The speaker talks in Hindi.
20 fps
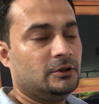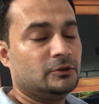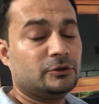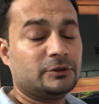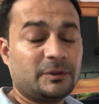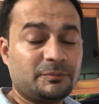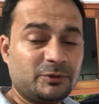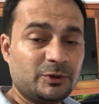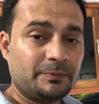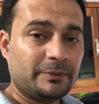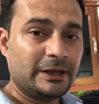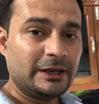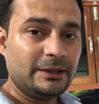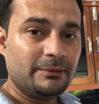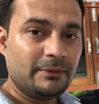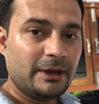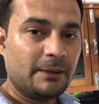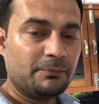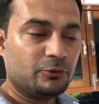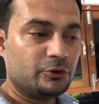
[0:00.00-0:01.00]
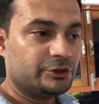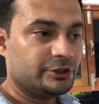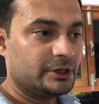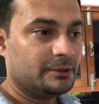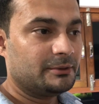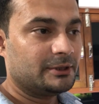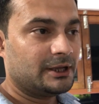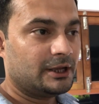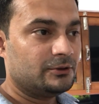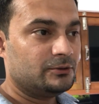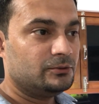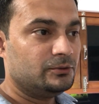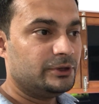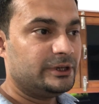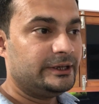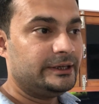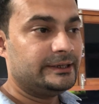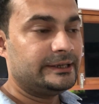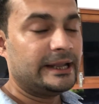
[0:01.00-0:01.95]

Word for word: तो सबसे पहले मैं आपको ये बता दूँ कि